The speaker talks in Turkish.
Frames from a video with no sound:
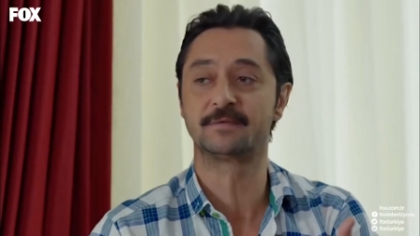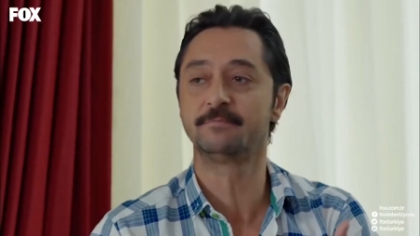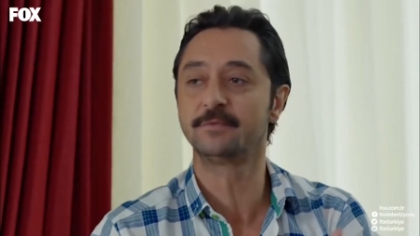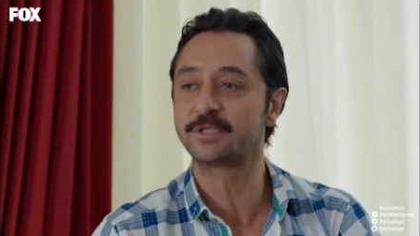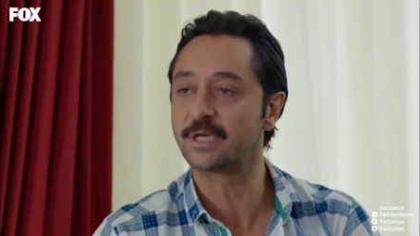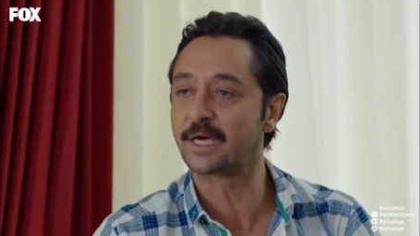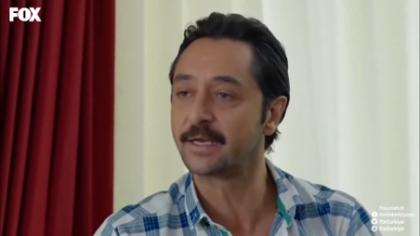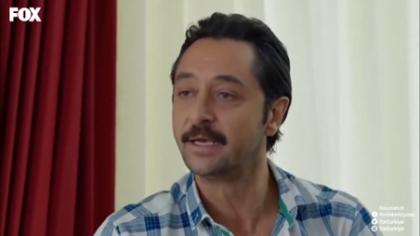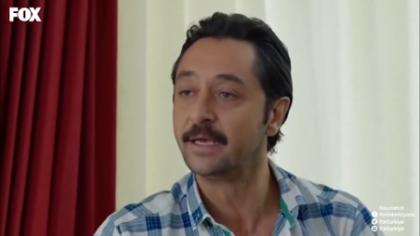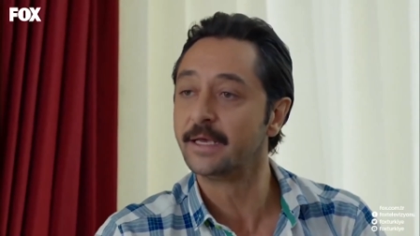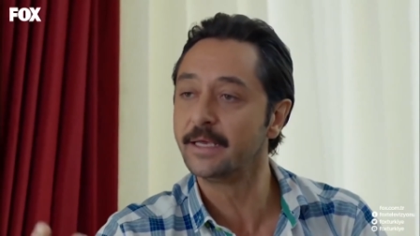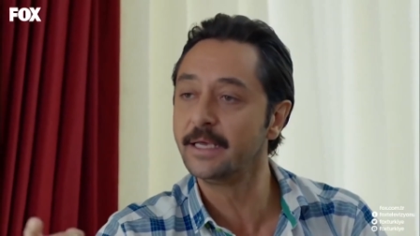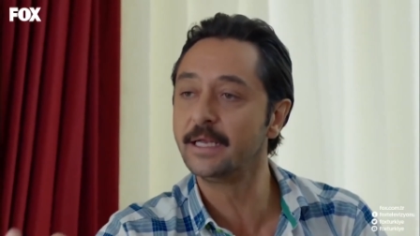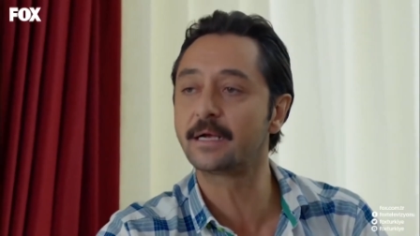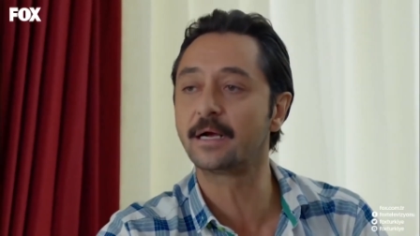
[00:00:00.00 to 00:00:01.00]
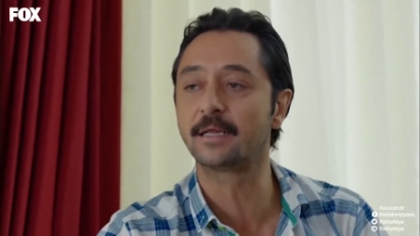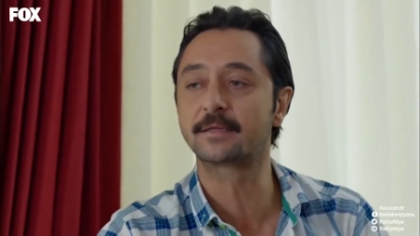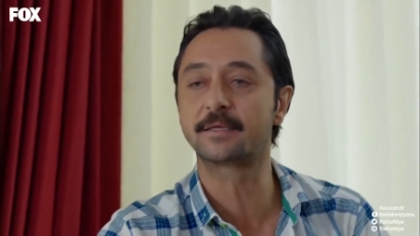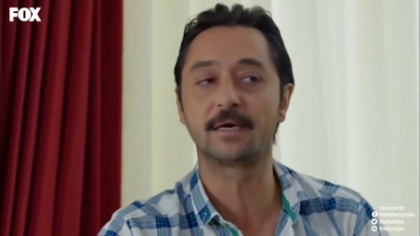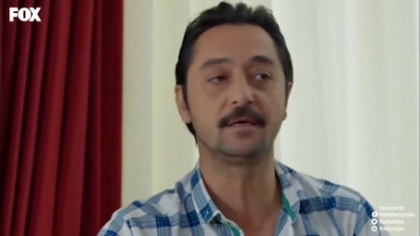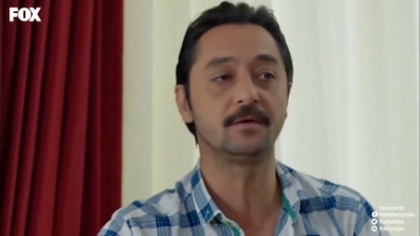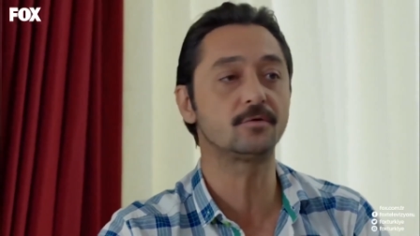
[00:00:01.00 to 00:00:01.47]
lazımmış. Yani ilk
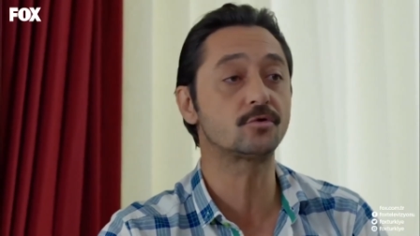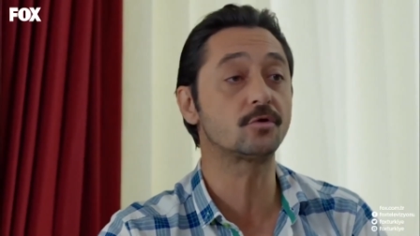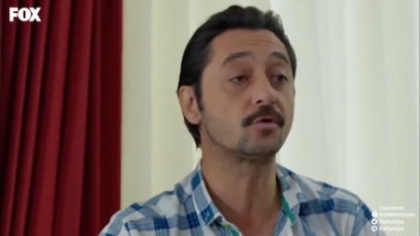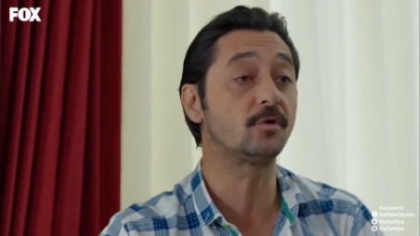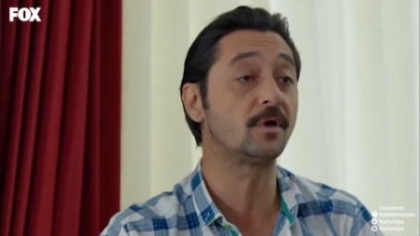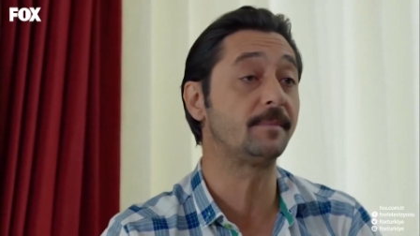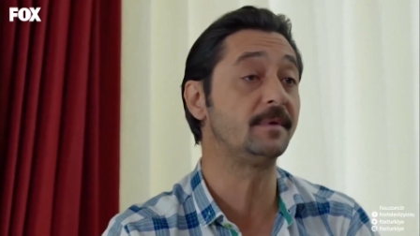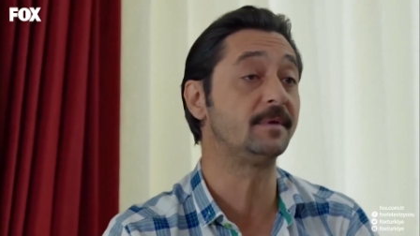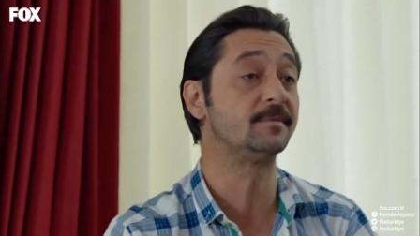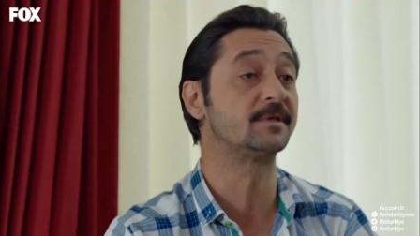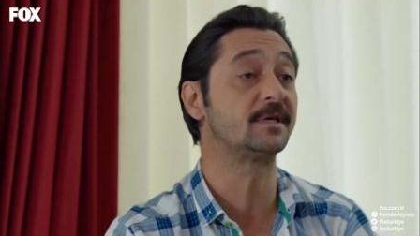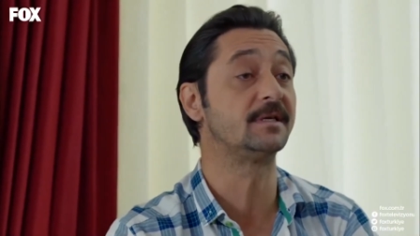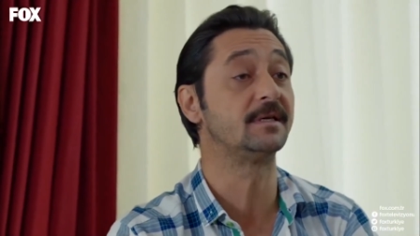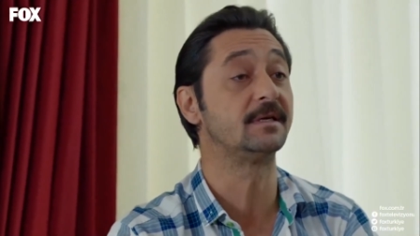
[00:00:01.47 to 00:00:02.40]
altı ay çok önemliymiş